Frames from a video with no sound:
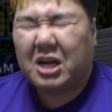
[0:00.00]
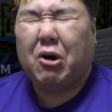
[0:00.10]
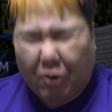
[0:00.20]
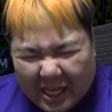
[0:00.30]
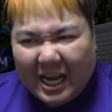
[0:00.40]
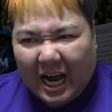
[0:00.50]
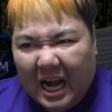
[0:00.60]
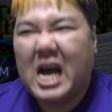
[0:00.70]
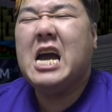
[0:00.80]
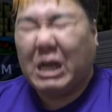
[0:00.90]
これだ。
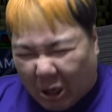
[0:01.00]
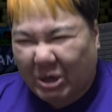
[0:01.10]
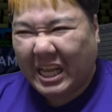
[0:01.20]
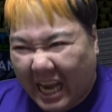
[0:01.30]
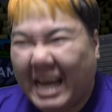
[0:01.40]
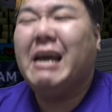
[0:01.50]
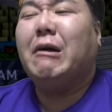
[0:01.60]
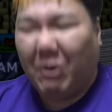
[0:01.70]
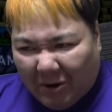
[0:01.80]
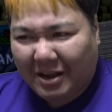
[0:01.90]
これで
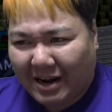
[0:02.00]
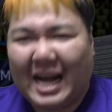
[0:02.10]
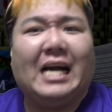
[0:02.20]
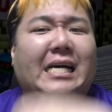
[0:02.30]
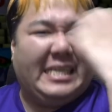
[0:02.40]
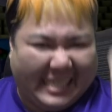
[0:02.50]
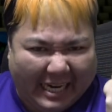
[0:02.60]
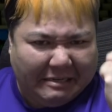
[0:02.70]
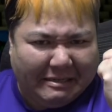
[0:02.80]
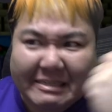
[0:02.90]
俺は引
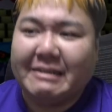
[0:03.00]
ける。